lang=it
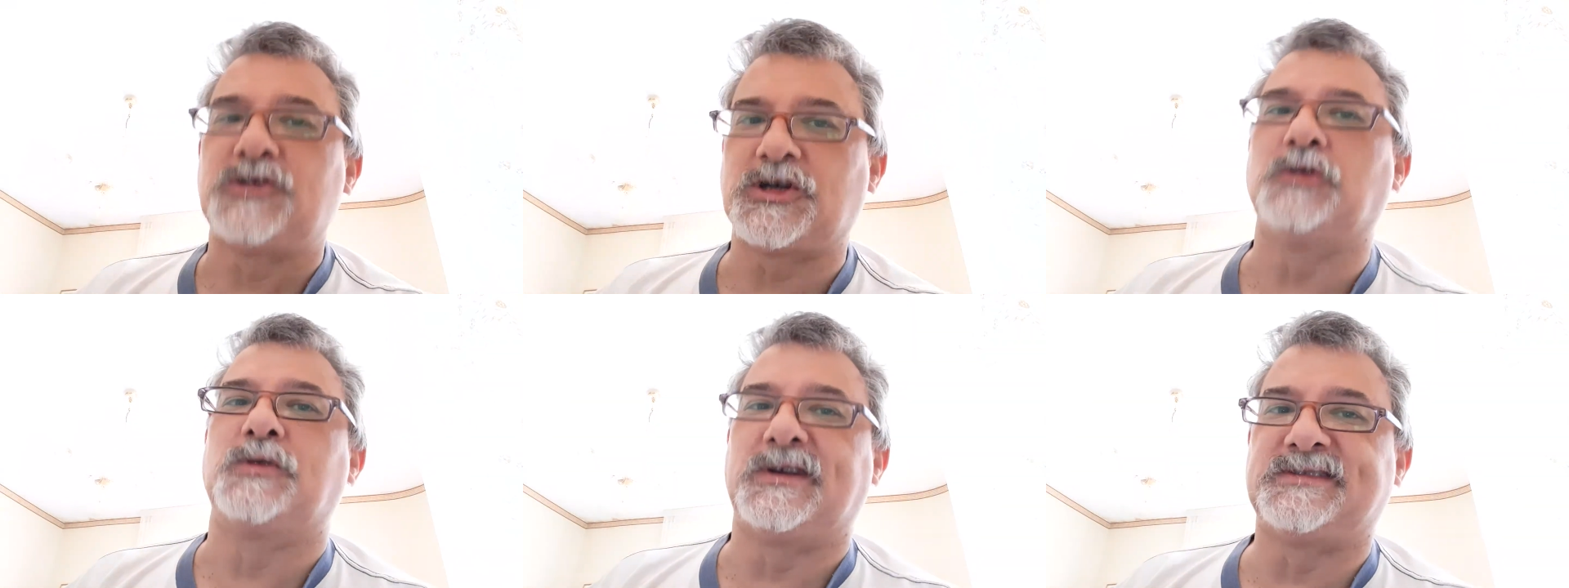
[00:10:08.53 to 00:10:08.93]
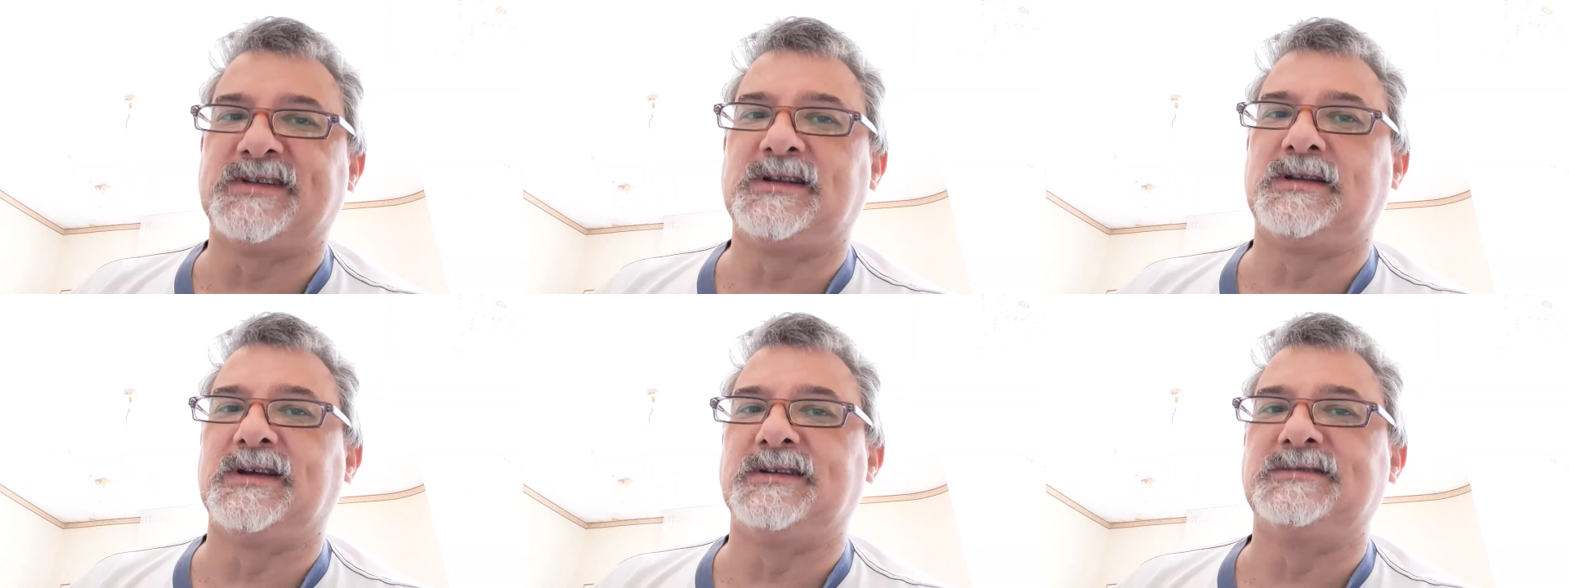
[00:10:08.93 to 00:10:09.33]
c'è una
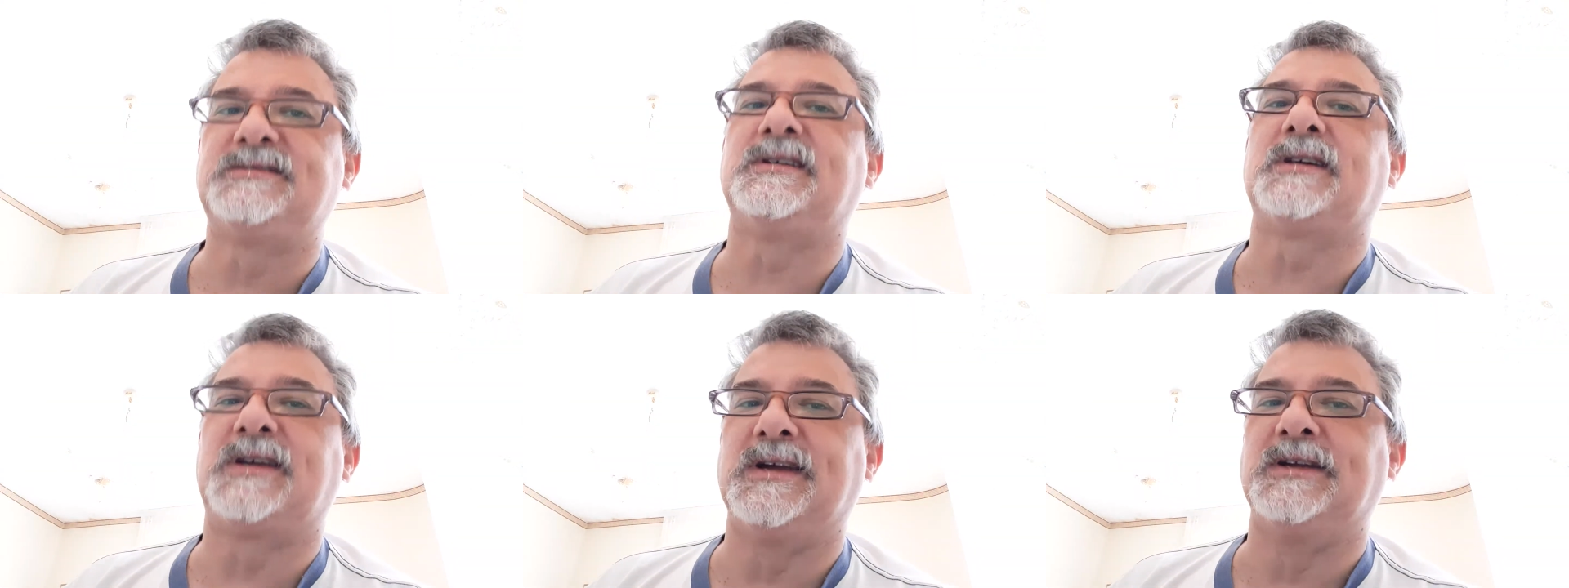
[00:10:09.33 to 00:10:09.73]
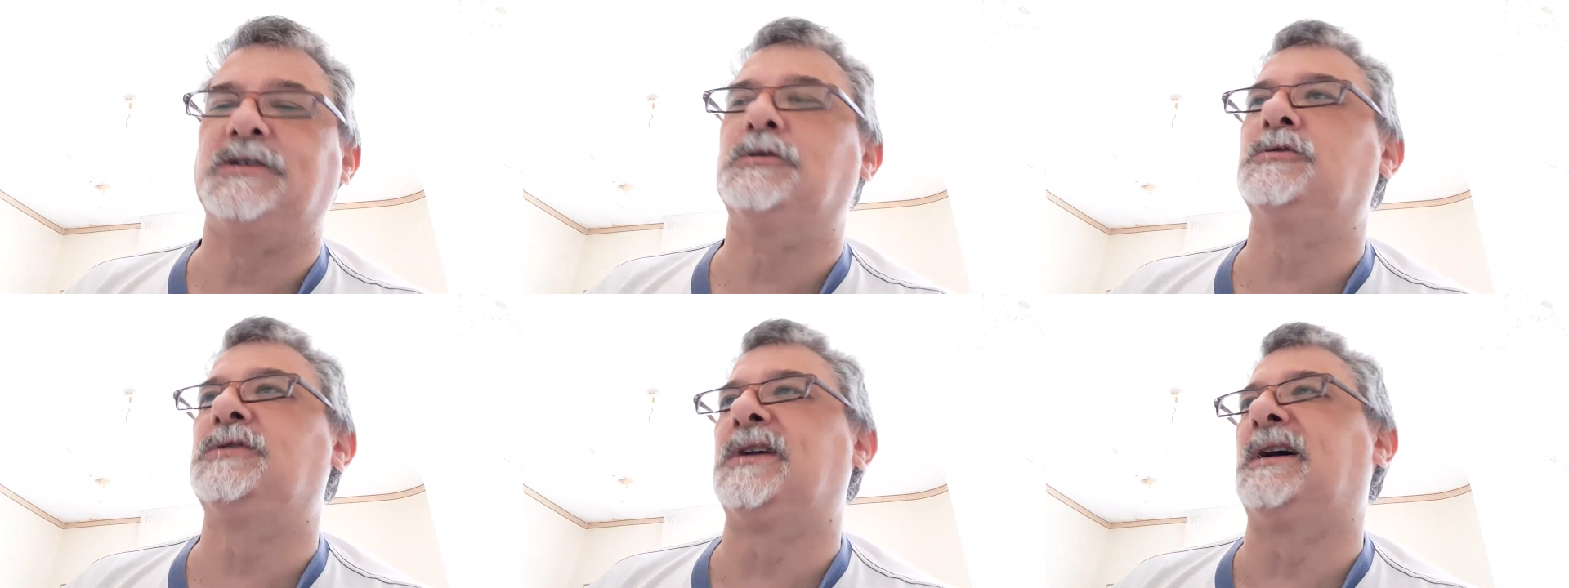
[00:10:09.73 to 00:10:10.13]
sentenza che li
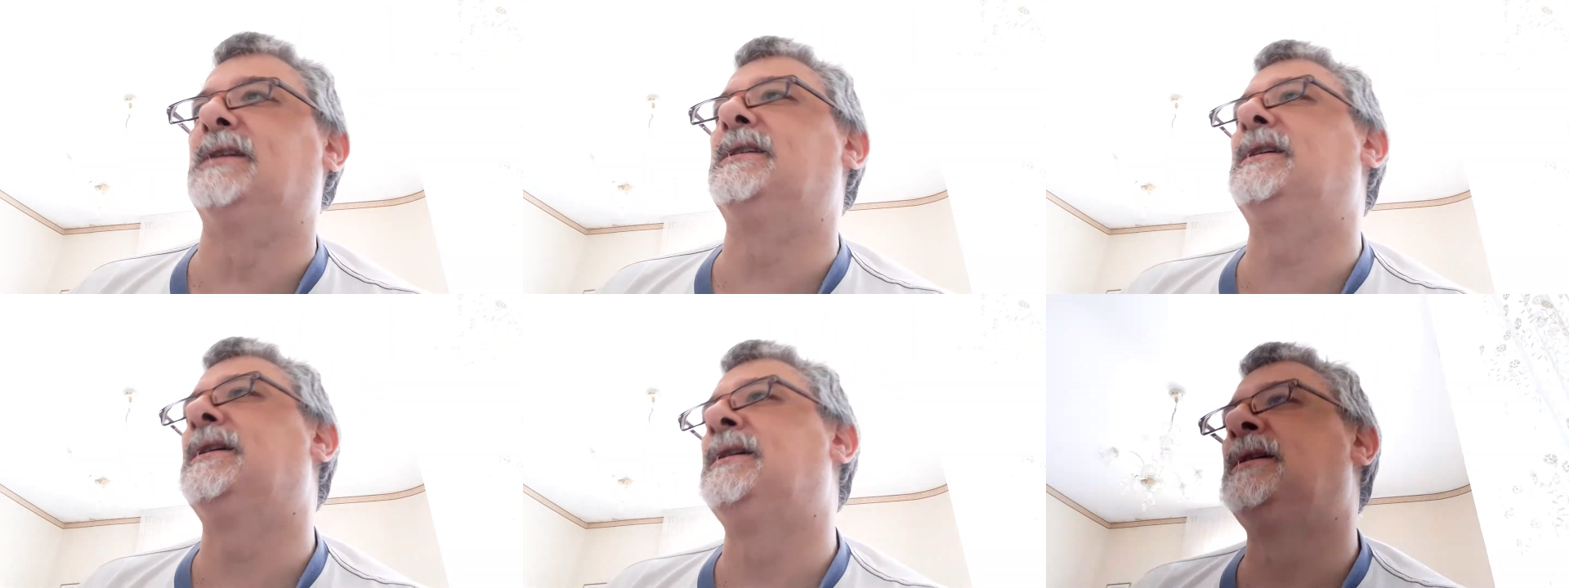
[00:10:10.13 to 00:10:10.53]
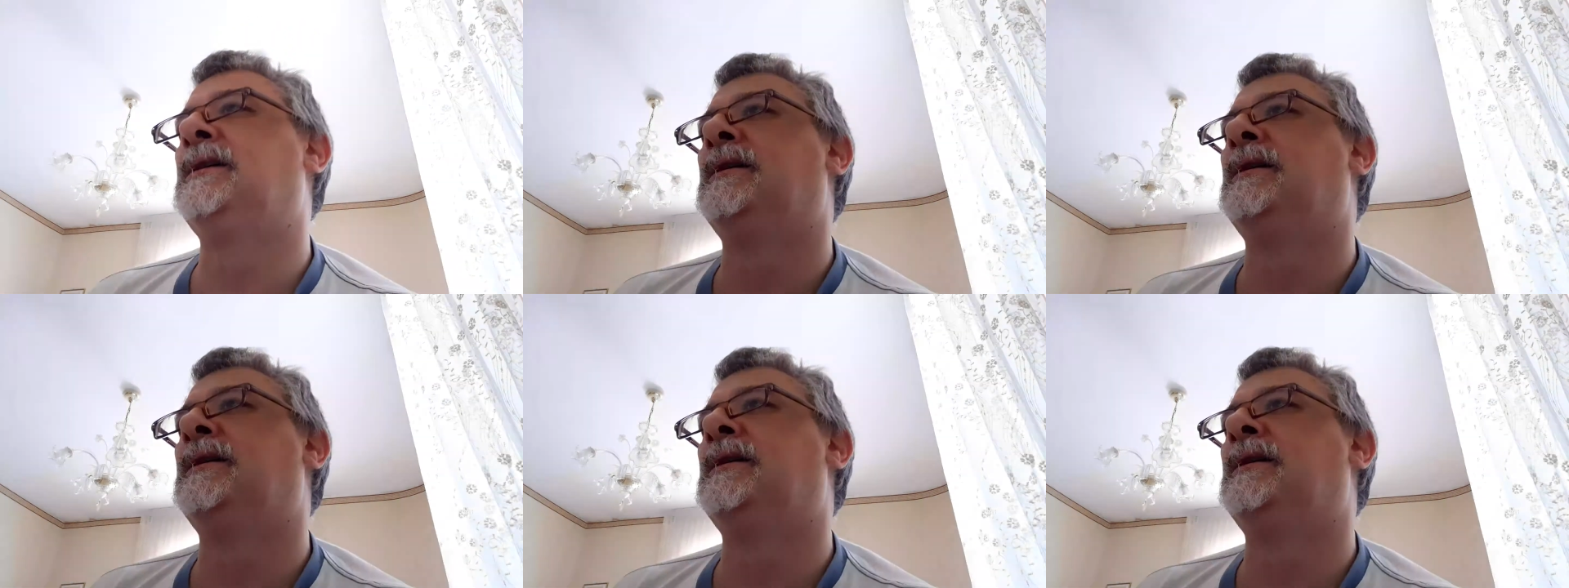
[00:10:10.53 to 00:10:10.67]
condanna